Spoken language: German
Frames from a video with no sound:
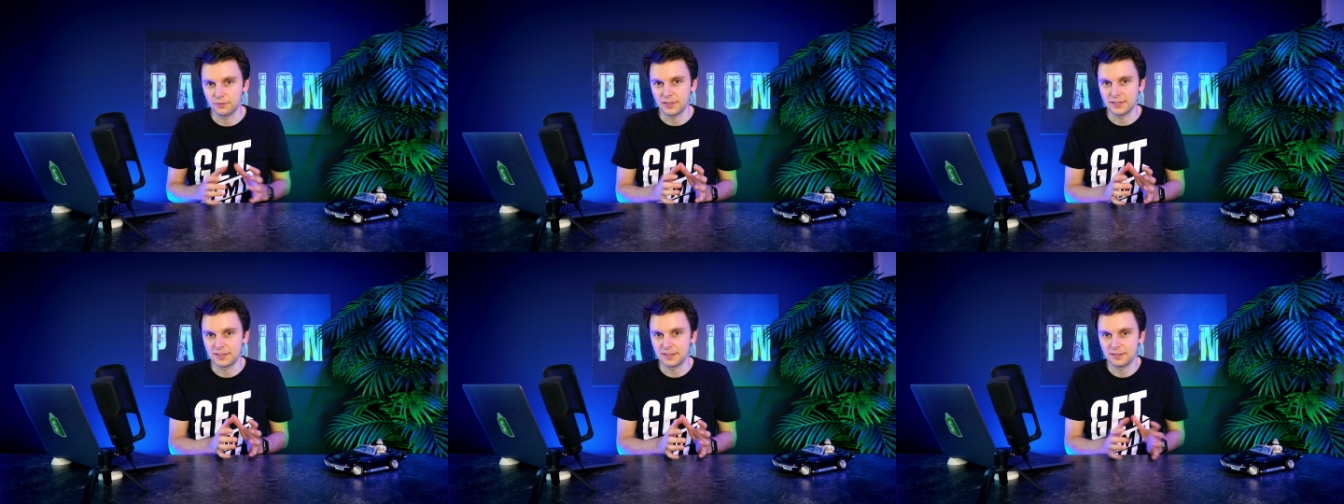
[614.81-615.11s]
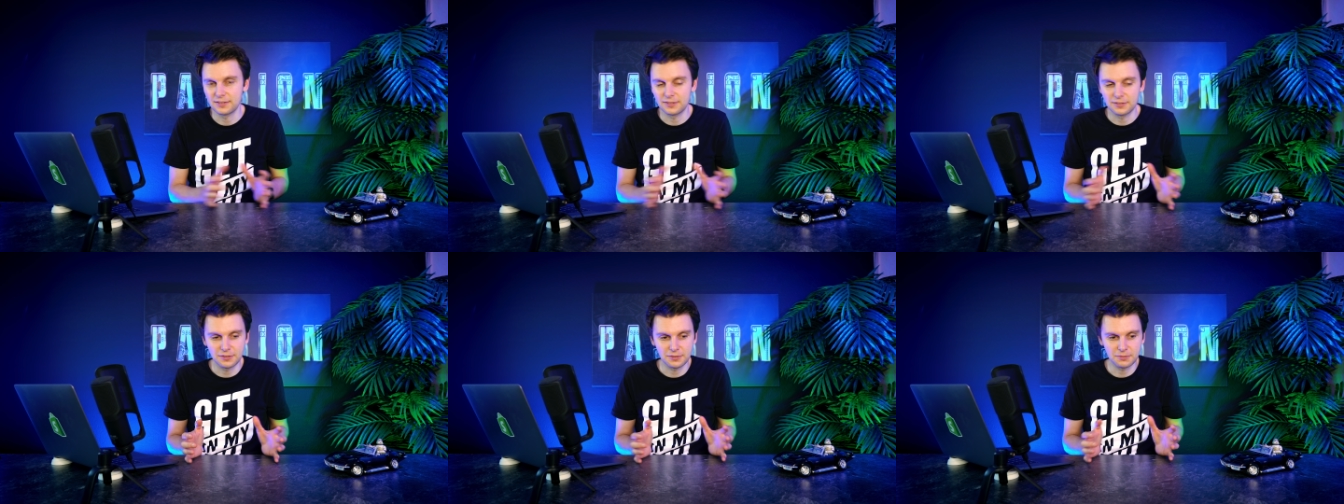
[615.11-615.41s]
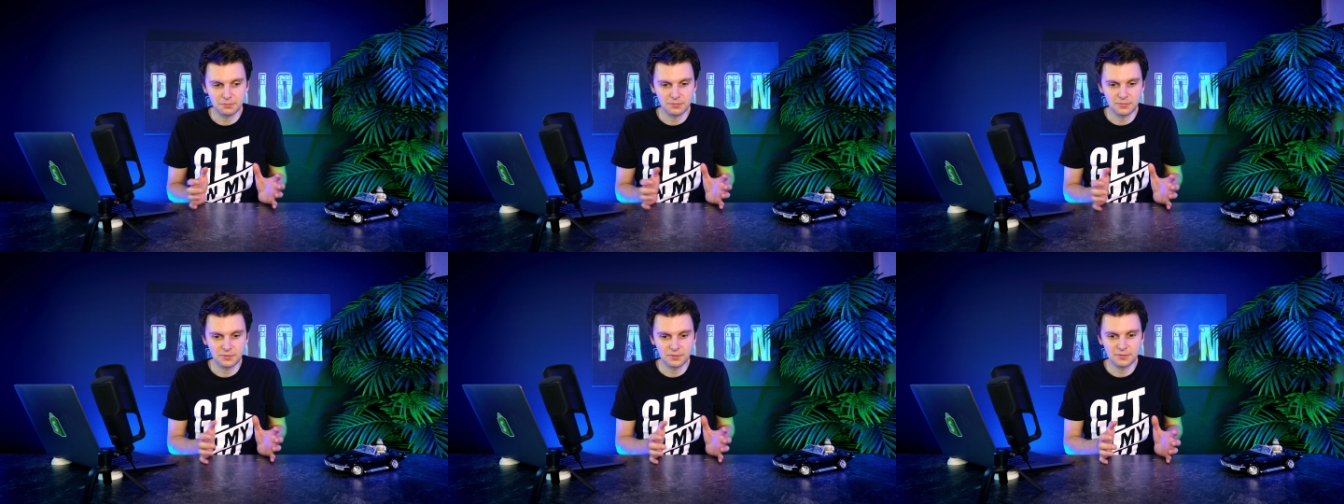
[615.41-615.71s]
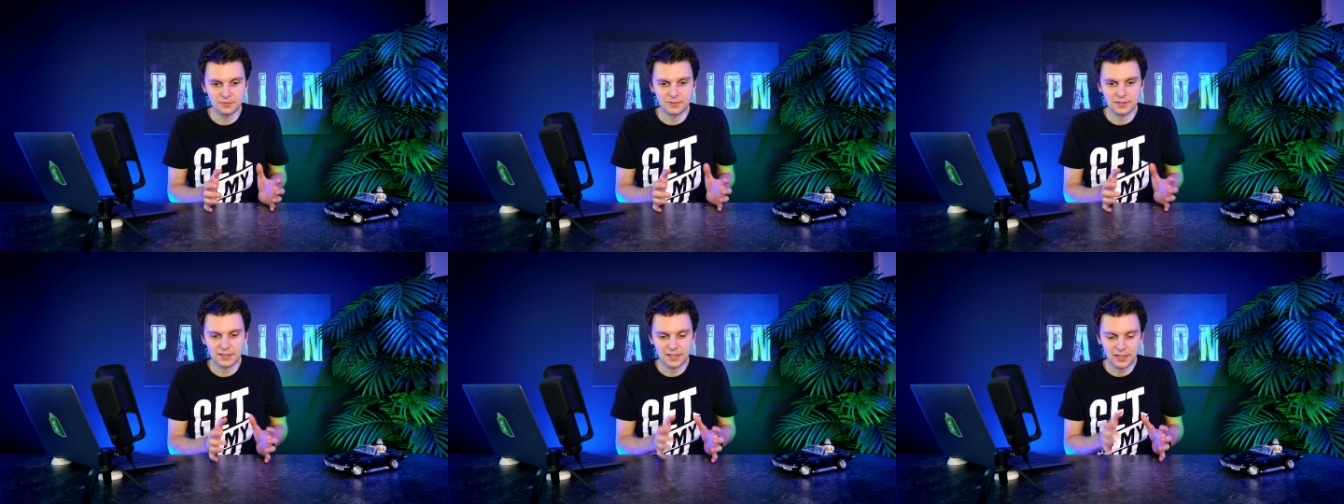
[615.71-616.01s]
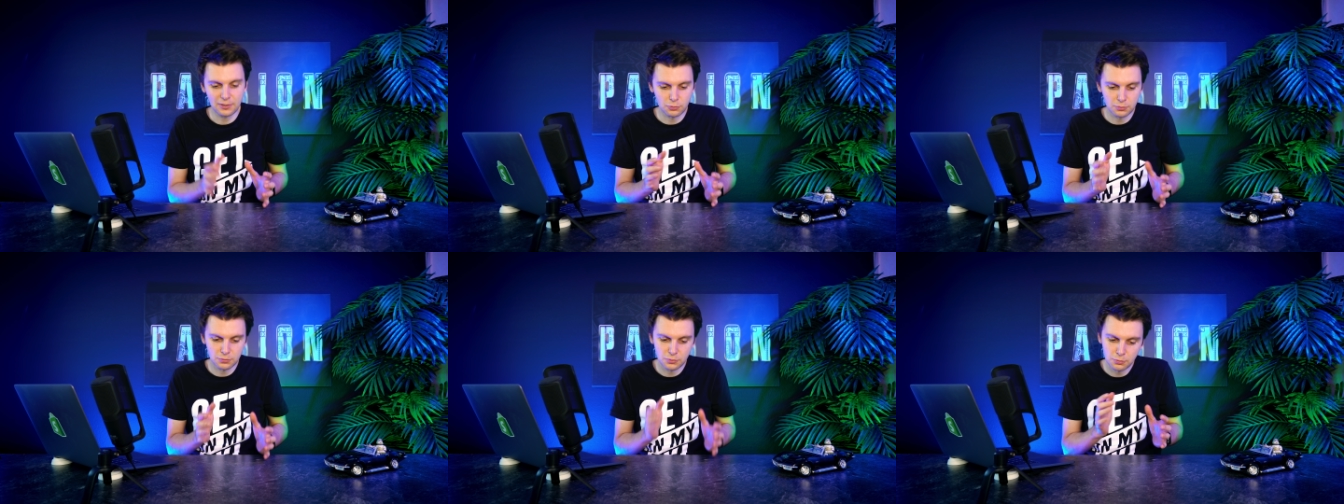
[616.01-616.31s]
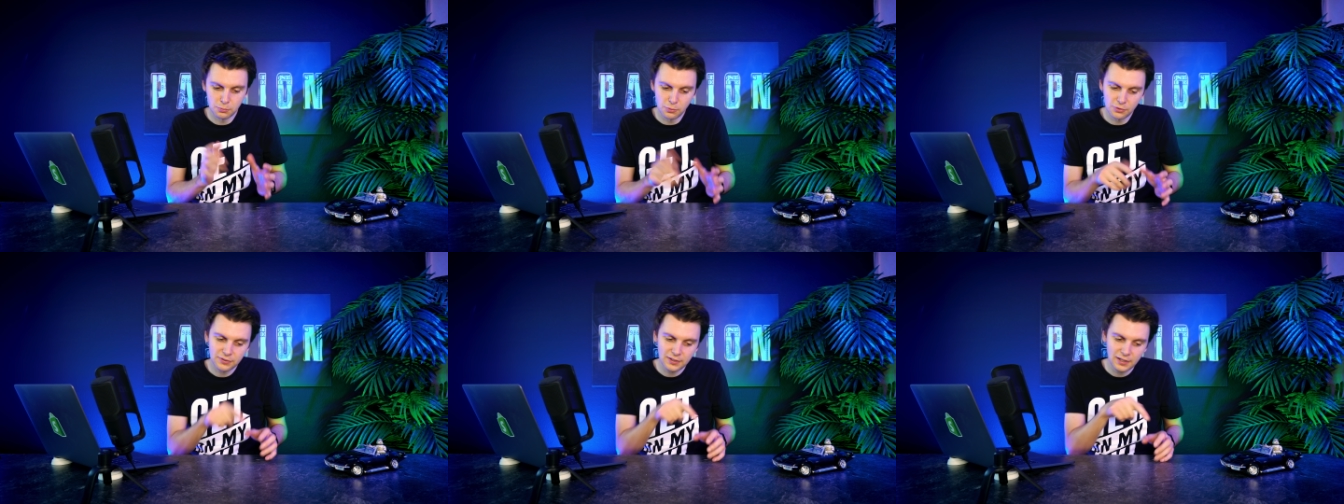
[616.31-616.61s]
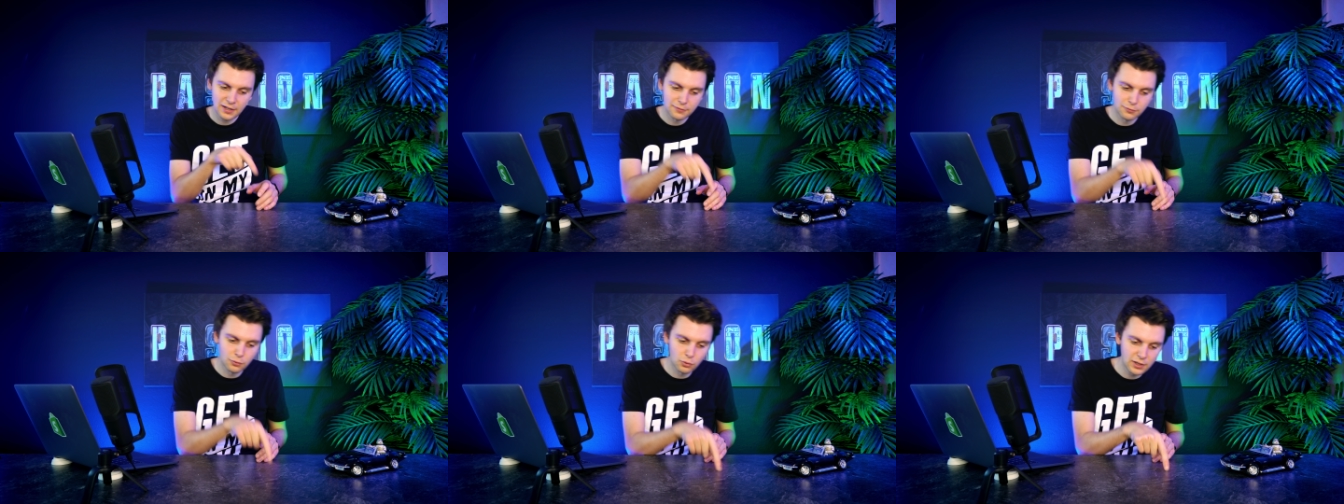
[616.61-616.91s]
weil denn, ja, du, du
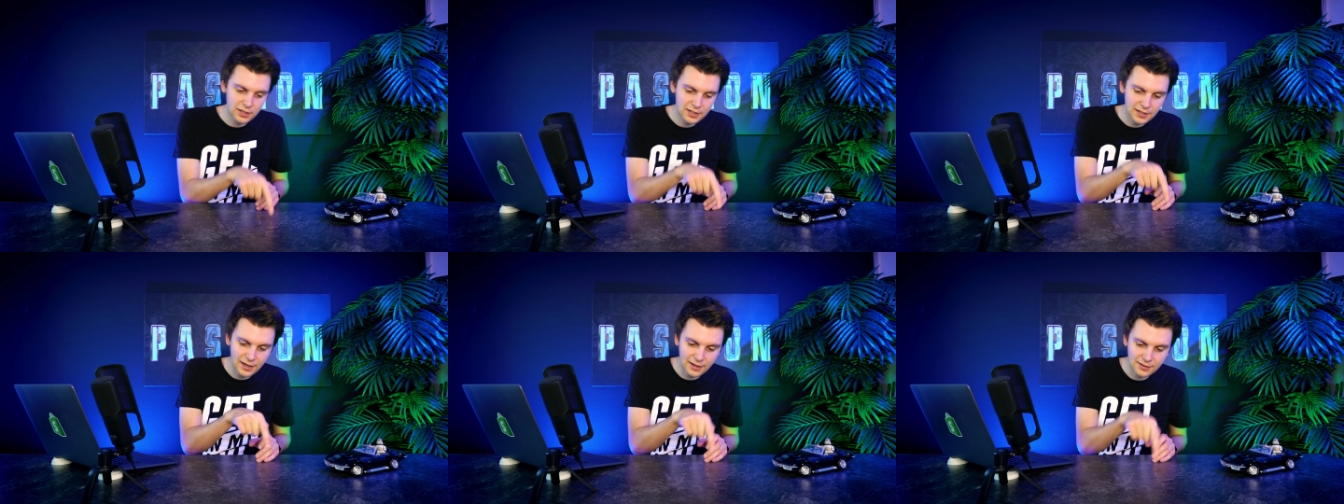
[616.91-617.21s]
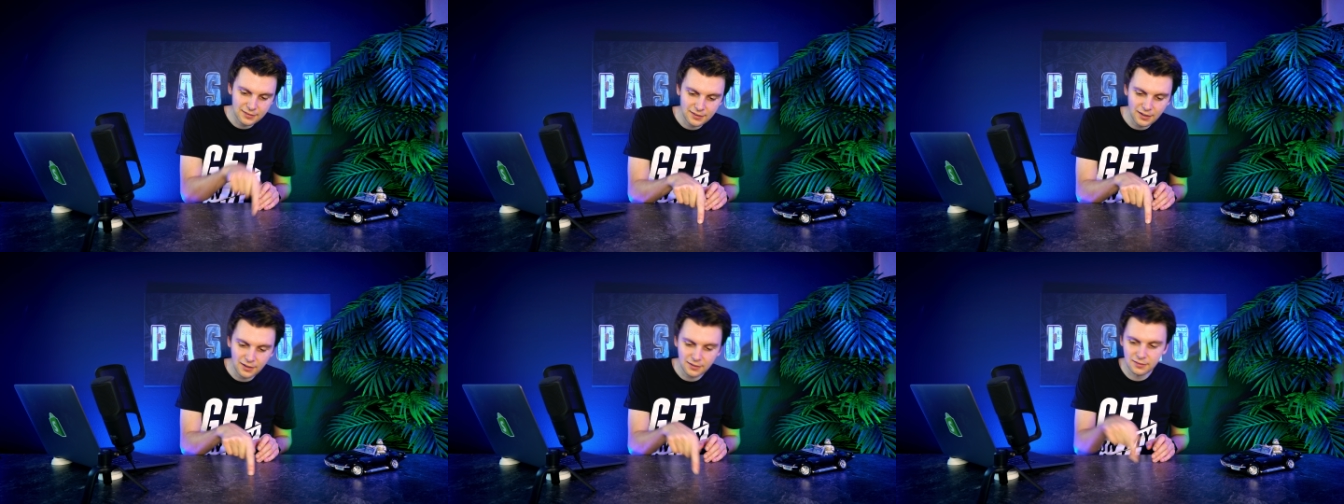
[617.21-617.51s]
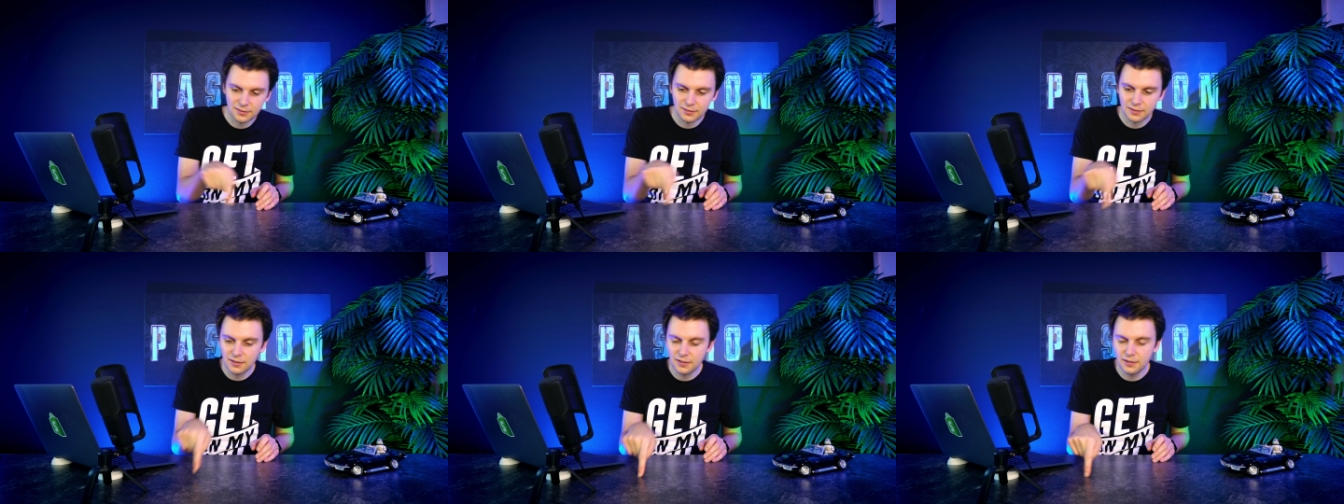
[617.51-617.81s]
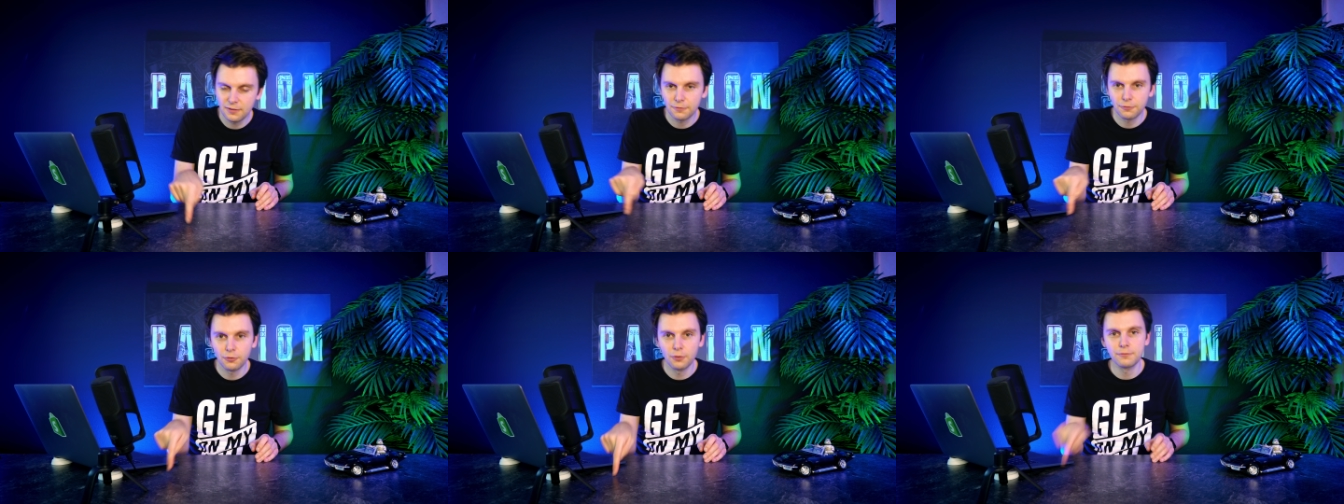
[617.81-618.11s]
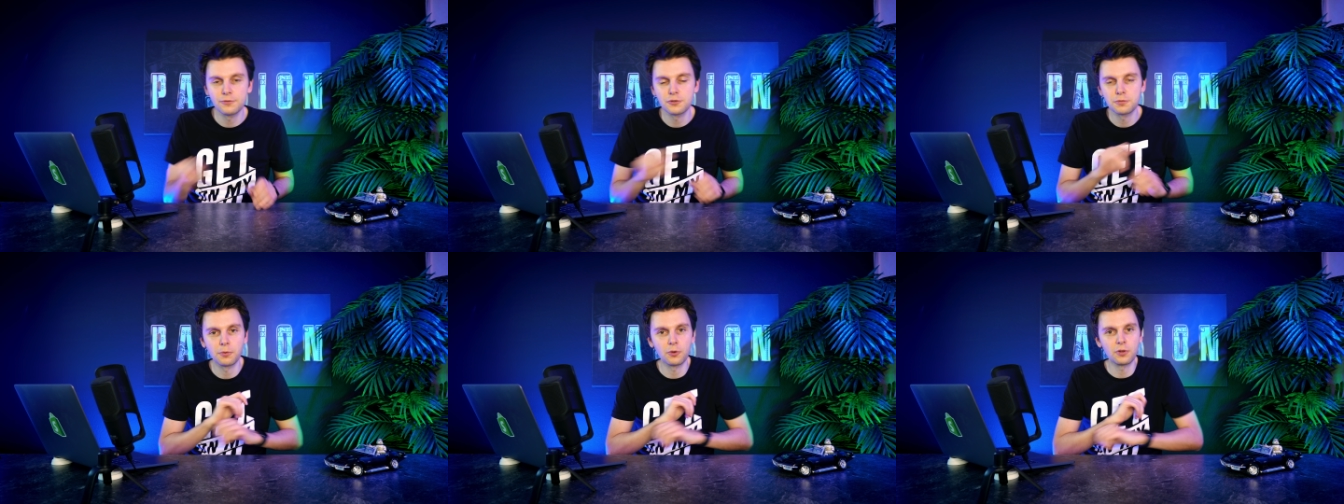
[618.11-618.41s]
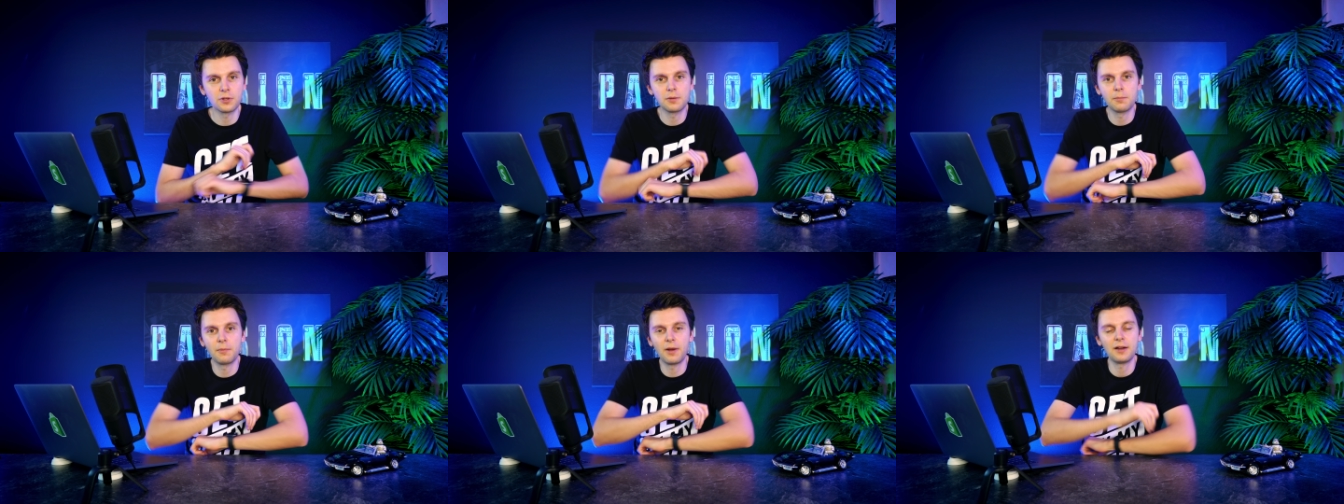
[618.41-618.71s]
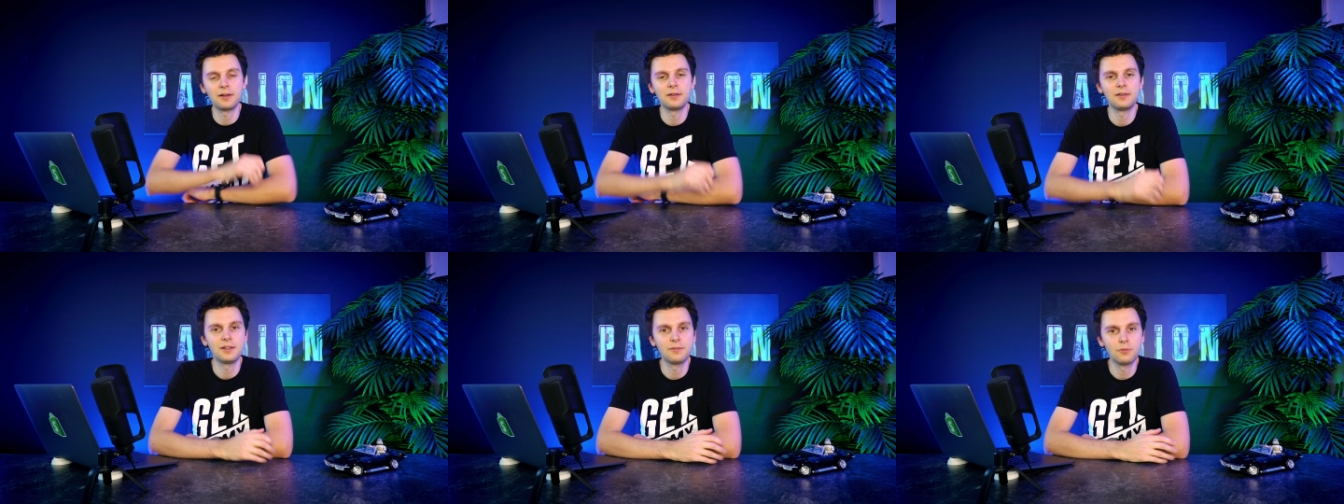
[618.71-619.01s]
musst halt wirklich exakt die fünf Sprüche machen,